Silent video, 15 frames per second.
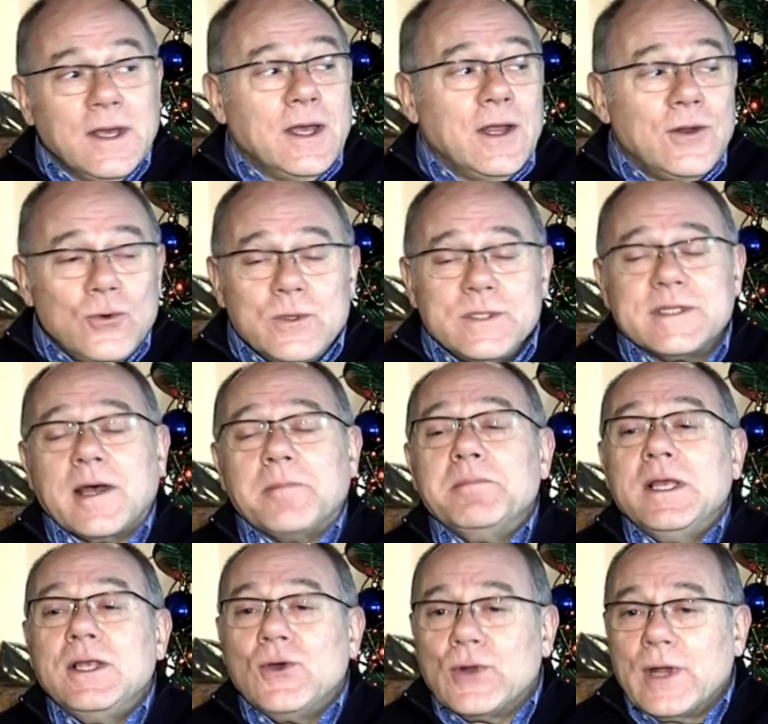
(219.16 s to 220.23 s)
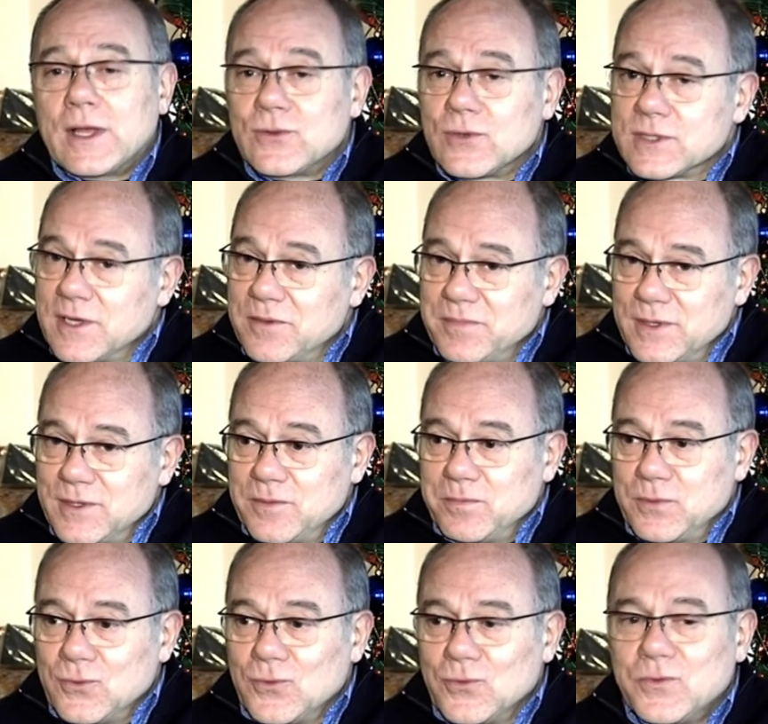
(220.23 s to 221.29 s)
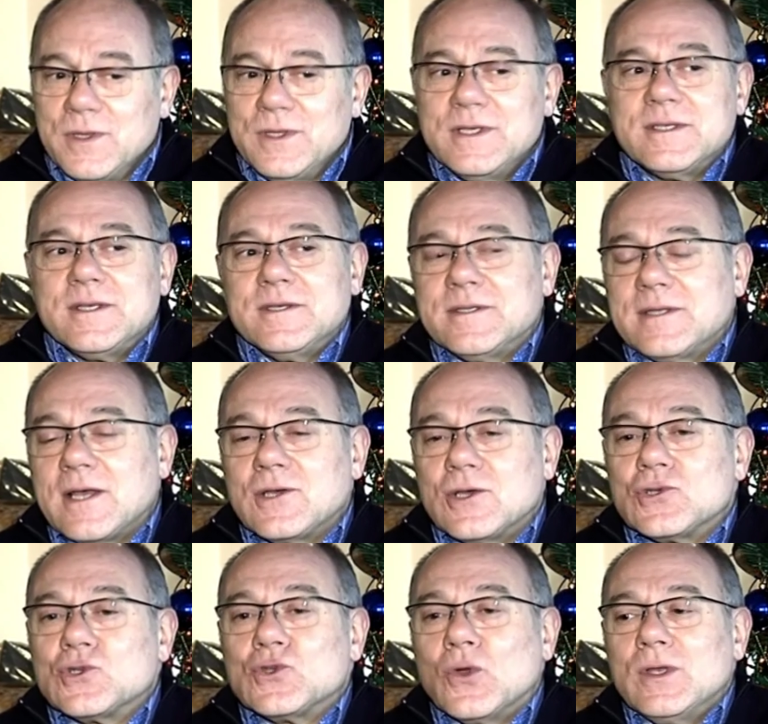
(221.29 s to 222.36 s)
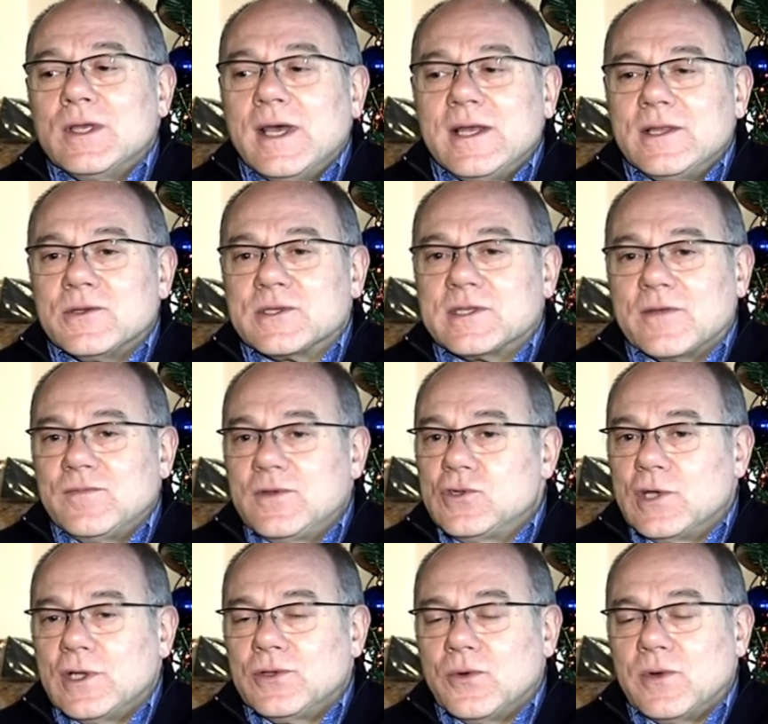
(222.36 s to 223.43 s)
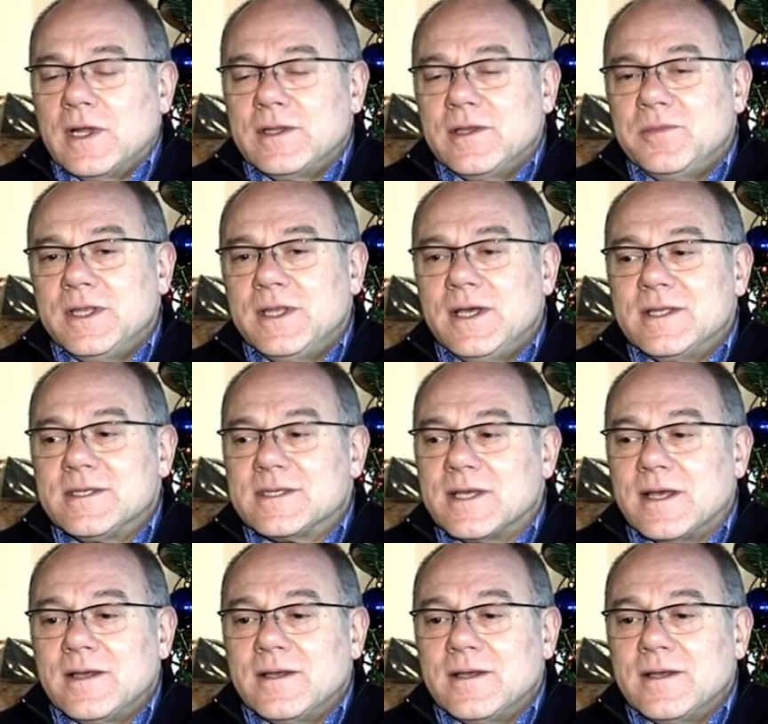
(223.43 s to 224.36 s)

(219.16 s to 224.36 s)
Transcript: lui sta migliorando sempre di più, quindi si sta sciogliendo, sta vincendo con la timidezza.